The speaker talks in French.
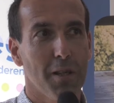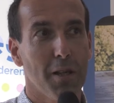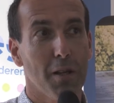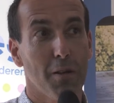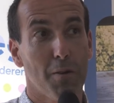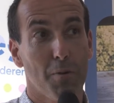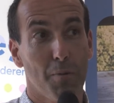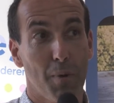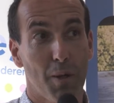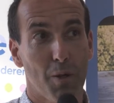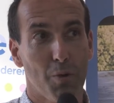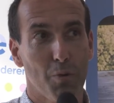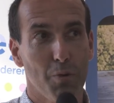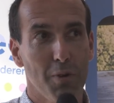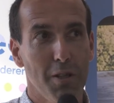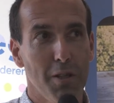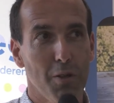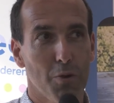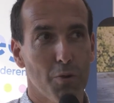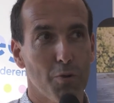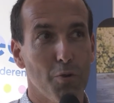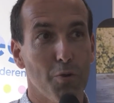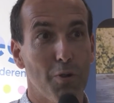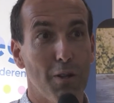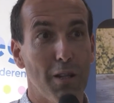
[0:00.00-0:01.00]
et en
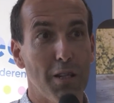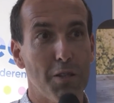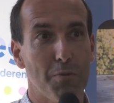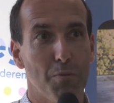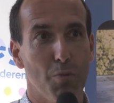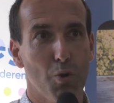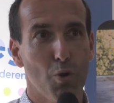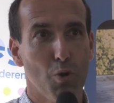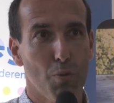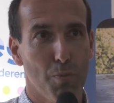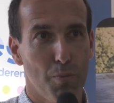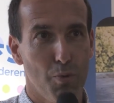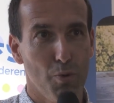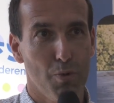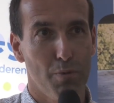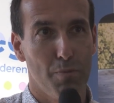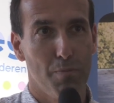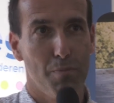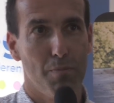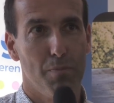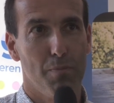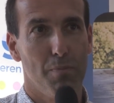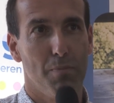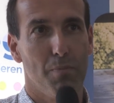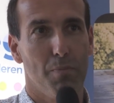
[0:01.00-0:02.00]
Wallonie, on utilise beaucoup
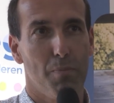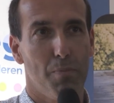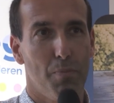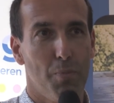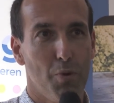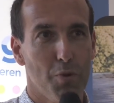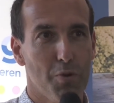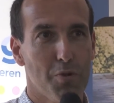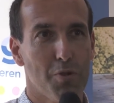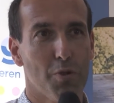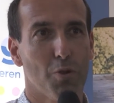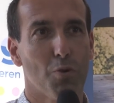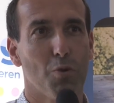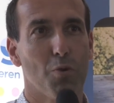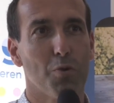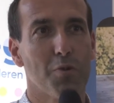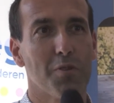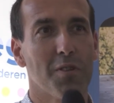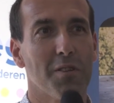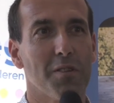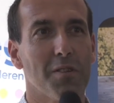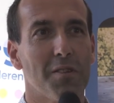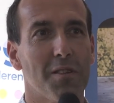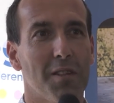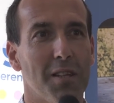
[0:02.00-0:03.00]
plus de
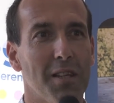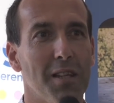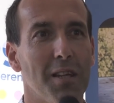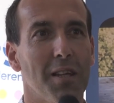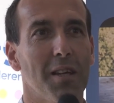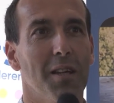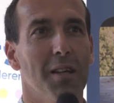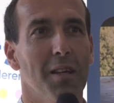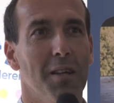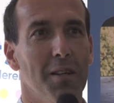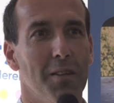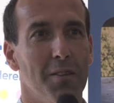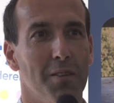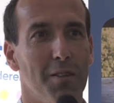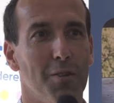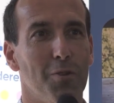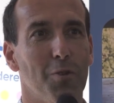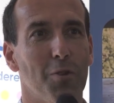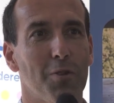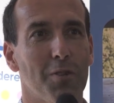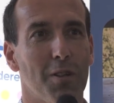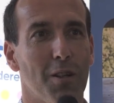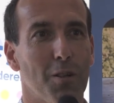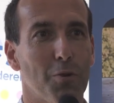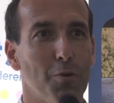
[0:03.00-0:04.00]
concentré
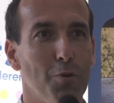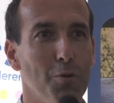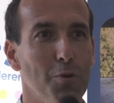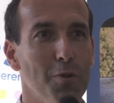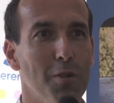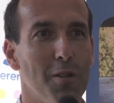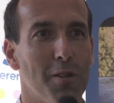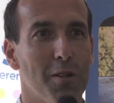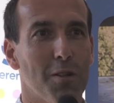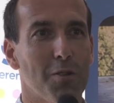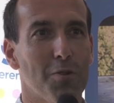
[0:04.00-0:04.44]
dans notre calcul de